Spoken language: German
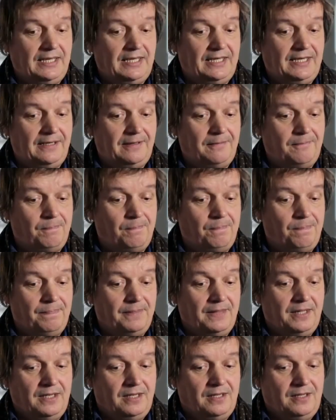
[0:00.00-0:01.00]

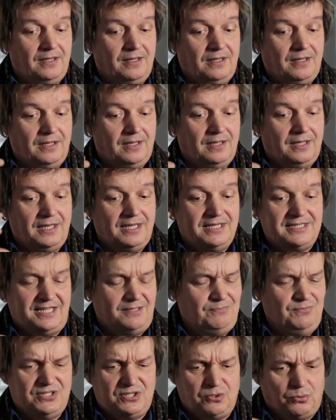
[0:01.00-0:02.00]
ähm, ist
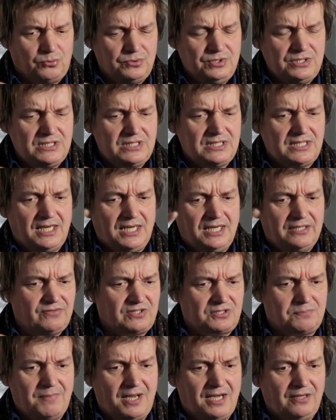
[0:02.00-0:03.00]
eben diese Unsicherheit,
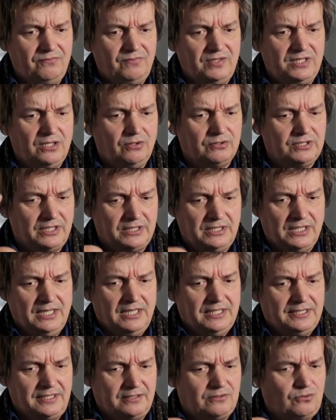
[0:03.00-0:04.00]
was machen wir? Und dann,
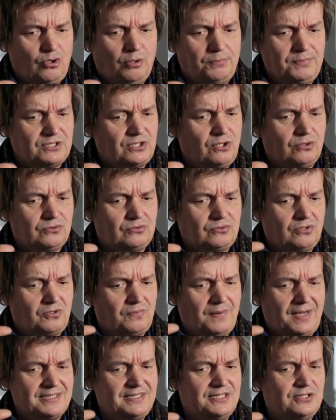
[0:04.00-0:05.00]
dann kommt es auch
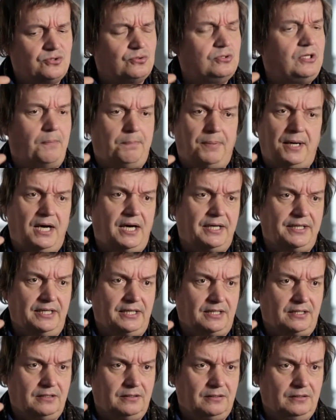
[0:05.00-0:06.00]
quasi zu einer
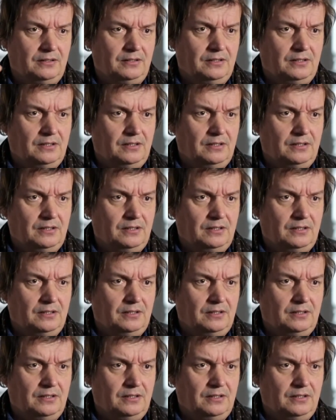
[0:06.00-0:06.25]
Panik.